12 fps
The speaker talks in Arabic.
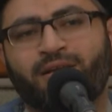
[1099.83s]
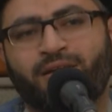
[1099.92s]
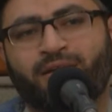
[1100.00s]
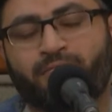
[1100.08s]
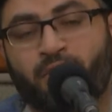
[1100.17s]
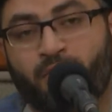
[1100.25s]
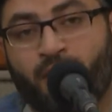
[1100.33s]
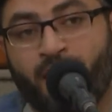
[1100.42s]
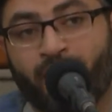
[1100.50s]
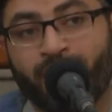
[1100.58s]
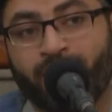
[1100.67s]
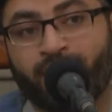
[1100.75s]

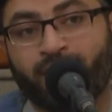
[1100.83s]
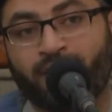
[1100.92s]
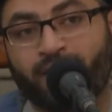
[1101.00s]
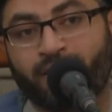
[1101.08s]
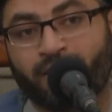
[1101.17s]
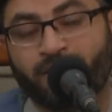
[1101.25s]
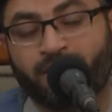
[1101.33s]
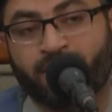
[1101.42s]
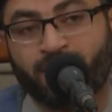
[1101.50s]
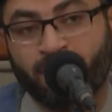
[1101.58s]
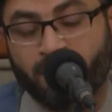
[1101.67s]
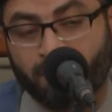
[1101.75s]
بالواقع
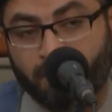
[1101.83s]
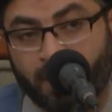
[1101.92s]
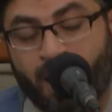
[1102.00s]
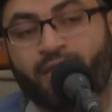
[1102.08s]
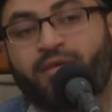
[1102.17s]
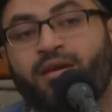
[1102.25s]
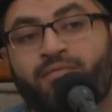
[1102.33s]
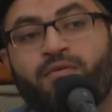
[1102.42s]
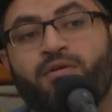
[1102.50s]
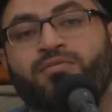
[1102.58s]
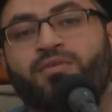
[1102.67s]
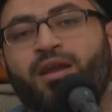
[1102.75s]
يستفيد من هذه
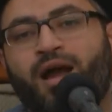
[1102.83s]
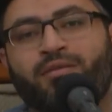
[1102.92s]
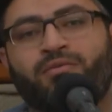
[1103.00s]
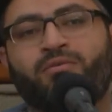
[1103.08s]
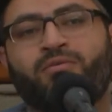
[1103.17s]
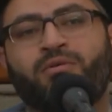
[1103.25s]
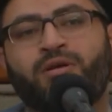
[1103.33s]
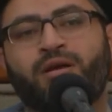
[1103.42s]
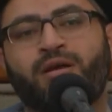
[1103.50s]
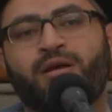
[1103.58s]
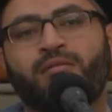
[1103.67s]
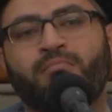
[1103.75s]
الفرصة العدو
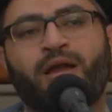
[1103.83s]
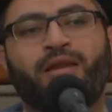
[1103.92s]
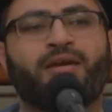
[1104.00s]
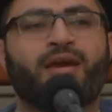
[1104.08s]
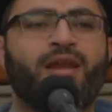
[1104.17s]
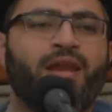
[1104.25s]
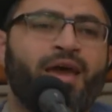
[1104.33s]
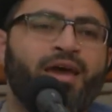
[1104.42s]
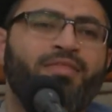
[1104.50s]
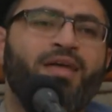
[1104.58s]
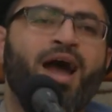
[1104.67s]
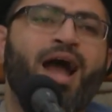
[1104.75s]
بل يقول له
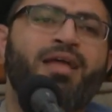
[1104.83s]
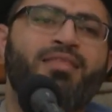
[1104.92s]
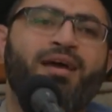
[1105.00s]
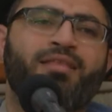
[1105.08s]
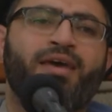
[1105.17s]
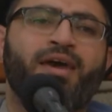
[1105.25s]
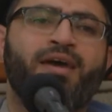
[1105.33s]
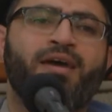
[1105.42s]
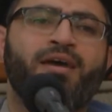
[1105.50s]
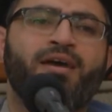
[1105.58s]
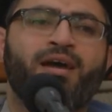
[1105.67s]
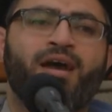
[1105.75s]
إذا عدد
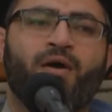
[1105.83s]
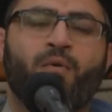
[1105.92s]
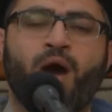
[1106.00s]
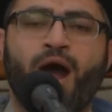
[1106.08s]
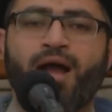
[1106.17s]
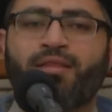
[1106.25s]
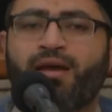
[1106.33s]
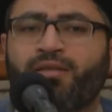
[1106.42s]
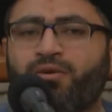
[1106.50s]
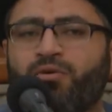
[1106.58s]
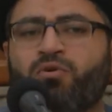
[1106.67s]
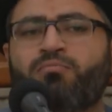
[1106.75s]

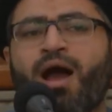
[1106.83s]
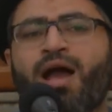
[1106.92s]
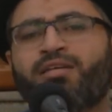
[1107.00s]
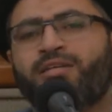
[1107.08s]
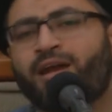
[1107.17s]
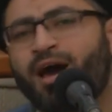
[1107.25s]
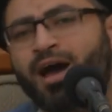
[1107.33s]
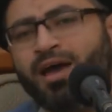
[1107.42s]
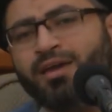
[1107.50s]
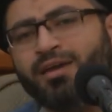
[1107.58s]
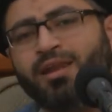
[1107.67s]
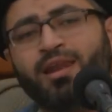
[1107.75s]
وعددهم
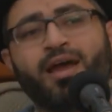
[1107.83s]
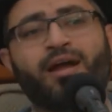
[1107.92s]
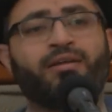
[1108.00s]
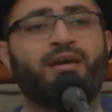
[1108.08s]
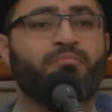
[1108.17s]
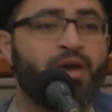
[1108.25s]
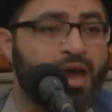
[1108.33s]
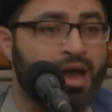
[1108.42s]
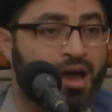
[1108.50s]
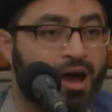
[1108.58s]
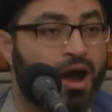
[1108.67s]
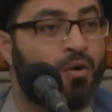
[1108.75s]
عشرة يقول له إحنا
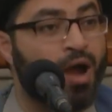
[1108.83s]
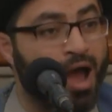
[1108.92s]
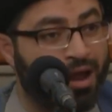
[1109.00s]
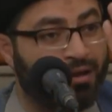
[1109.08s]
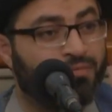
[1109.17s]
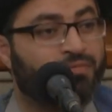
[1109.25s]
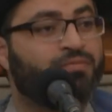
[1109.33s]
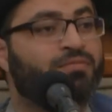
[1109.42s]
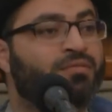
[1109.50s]
مئة أو ألف